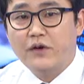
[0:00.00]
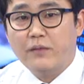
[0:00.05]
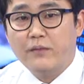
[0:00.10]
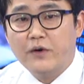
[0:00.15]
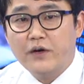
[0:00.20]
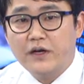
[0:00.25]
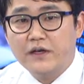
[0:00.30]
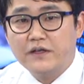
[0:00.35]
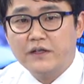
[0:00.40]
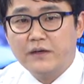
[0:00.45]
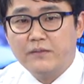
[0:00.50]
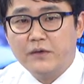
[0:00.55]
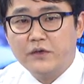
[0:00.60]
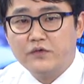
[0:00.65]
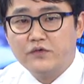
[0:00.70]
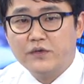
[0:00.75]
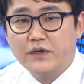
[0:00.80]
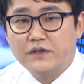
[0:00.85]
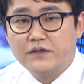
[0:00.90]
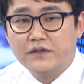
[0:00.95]
넘어가게 되면
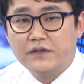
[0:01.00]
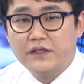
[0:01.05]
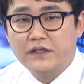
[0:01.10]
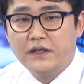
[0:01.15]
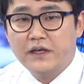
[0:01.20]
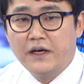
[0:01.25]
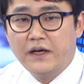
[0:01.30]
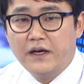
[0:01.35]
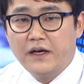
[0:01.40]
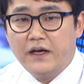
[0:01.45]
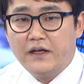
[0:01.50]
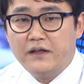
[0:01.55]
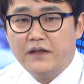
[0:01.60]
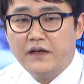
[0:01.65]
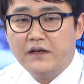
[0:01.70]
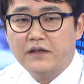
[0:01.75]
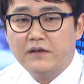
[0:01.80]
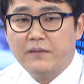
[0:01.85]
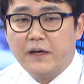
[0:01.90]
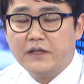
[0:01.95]
추가적인 혜택을